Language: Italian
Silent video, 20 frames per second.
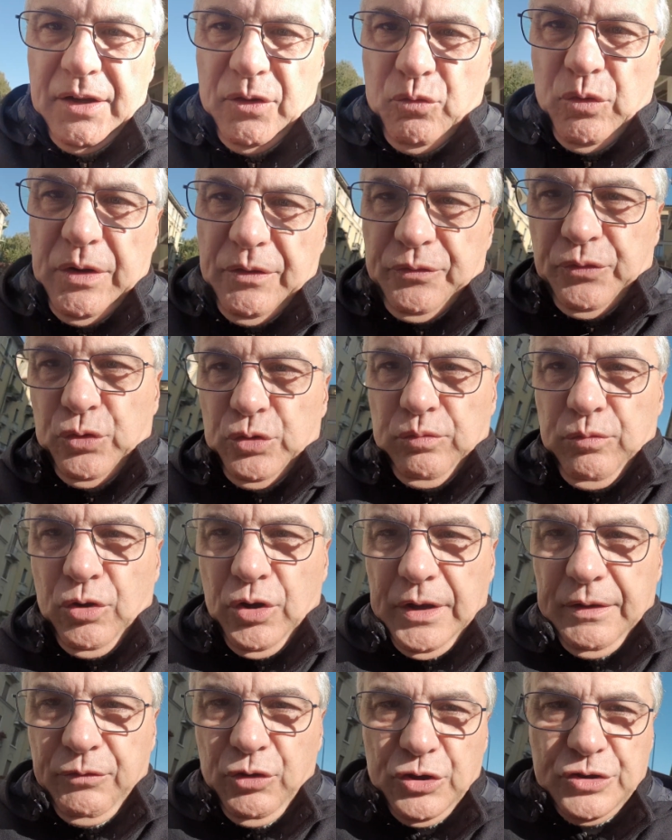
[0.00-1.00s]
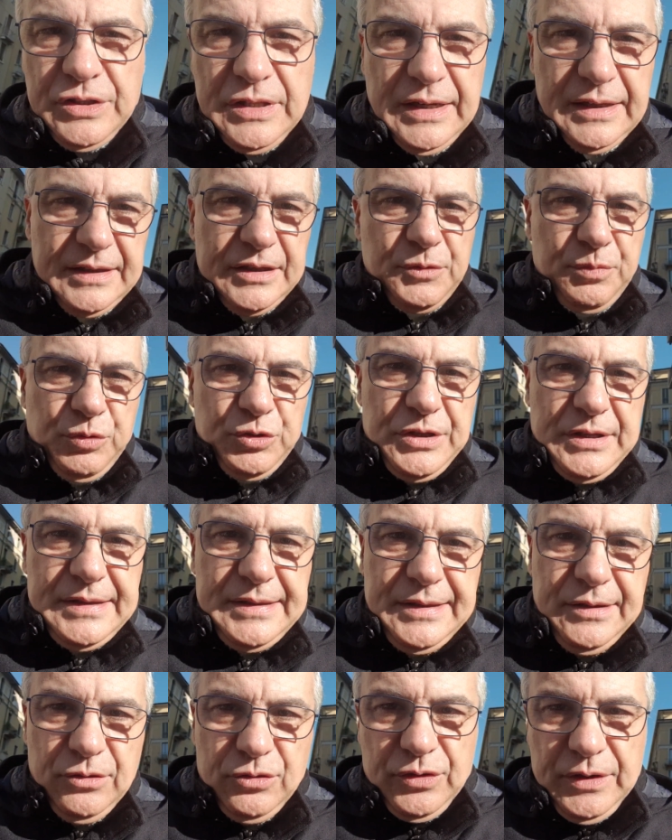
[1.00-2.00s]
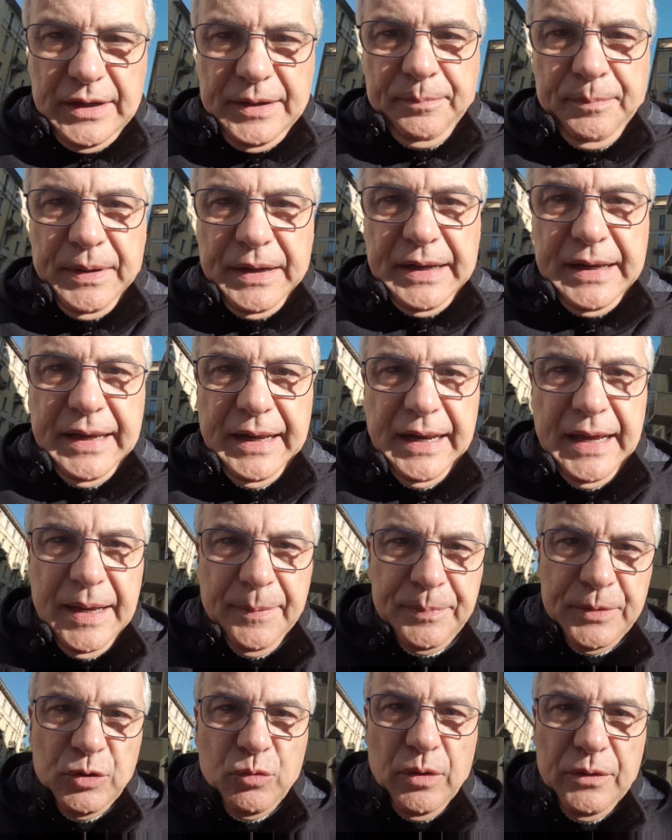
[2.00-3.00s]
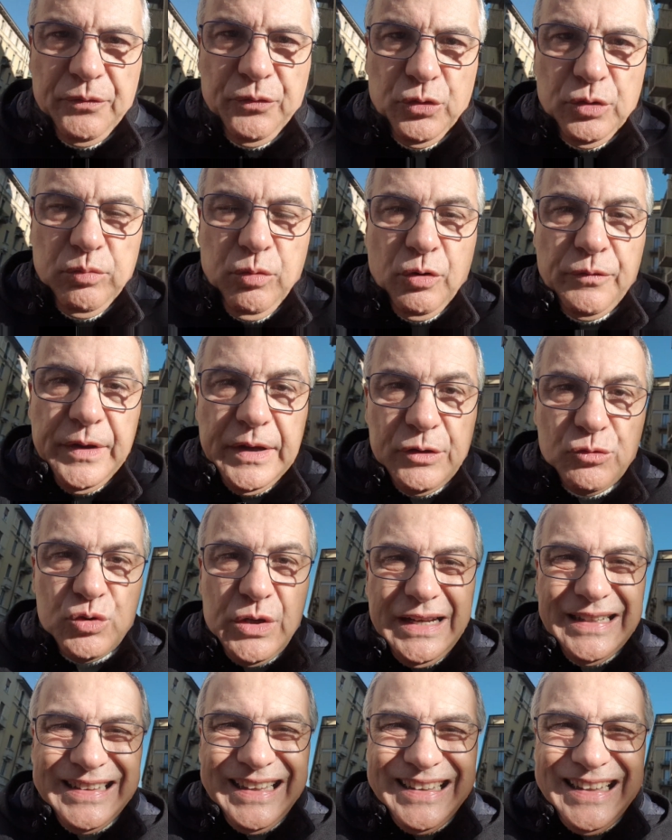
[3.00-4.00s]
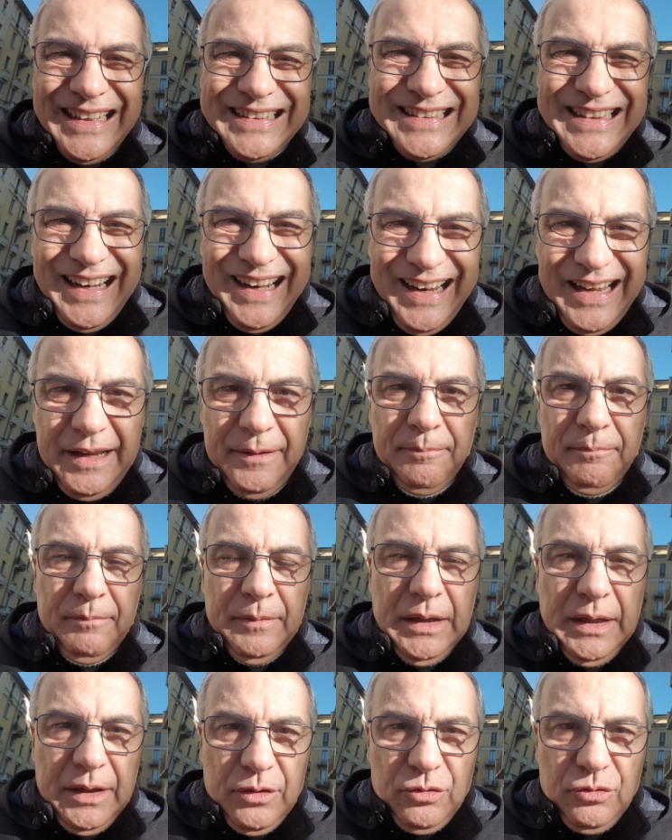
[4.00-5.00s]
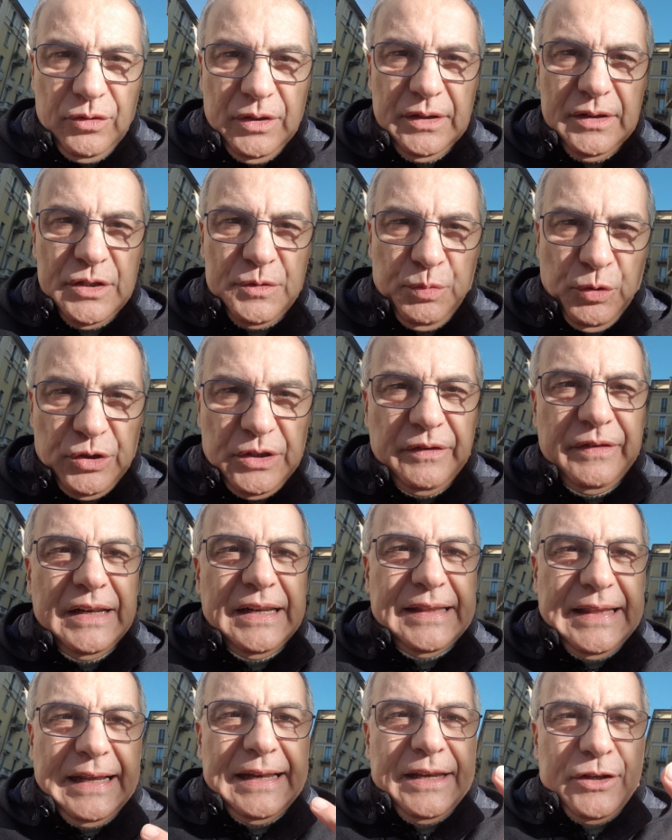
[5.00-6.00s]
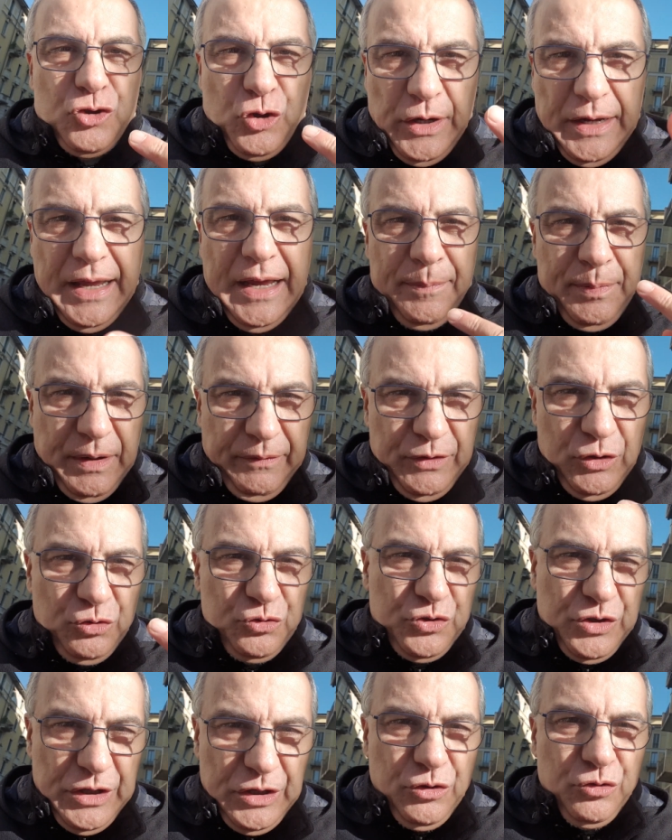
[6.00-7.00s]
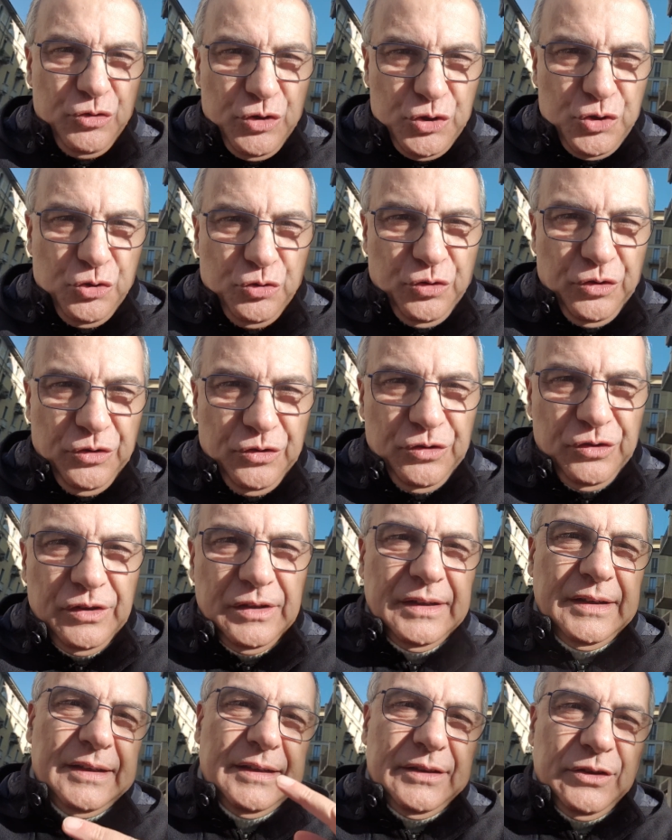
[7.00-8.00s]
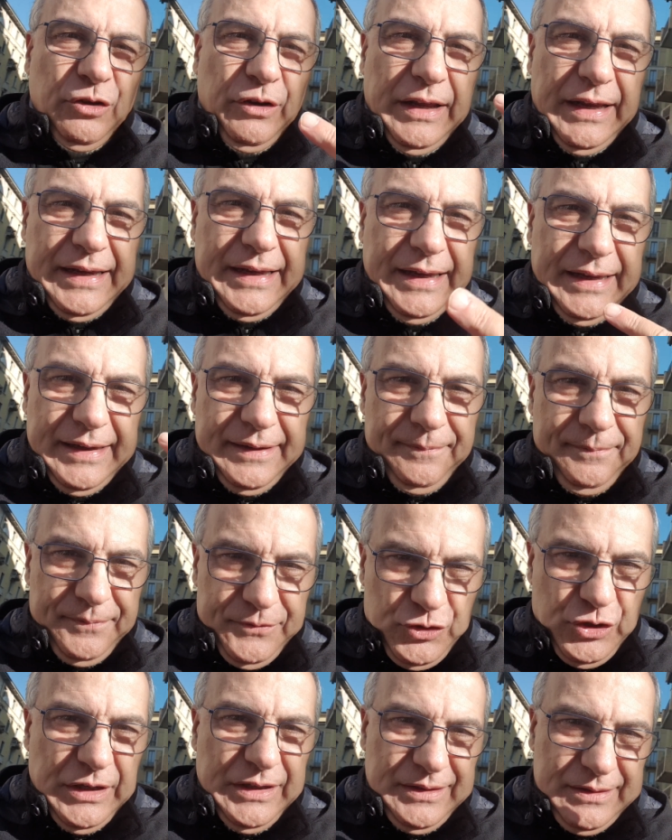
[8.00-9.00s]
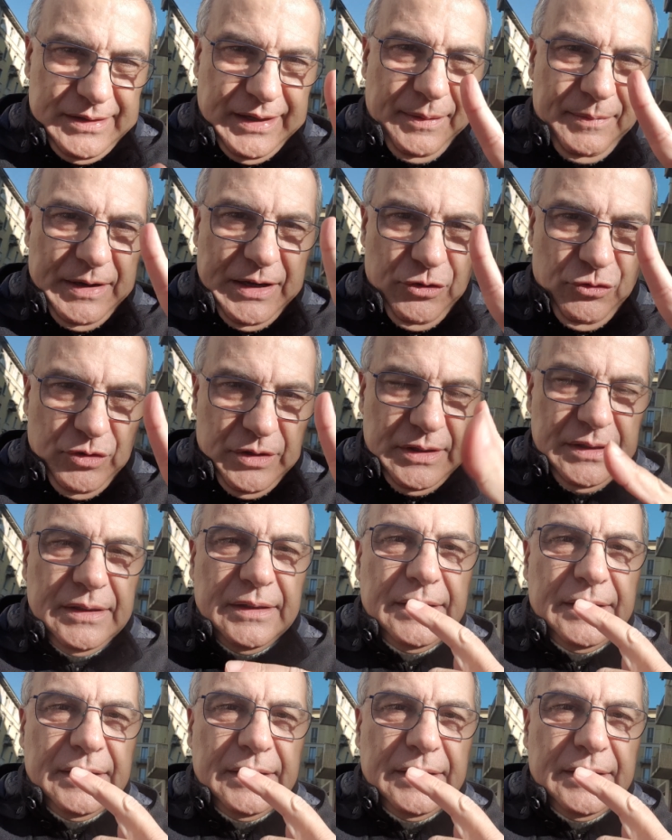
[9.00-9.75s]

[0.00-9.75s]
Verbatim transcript: OneFootball è a vostra disposizione perché l'app di OneFootball viene usata da 3 milioni di sportivi in Italia, cioè l'app che vi consiglio ogni giorno, non è che cioè 3 milioni.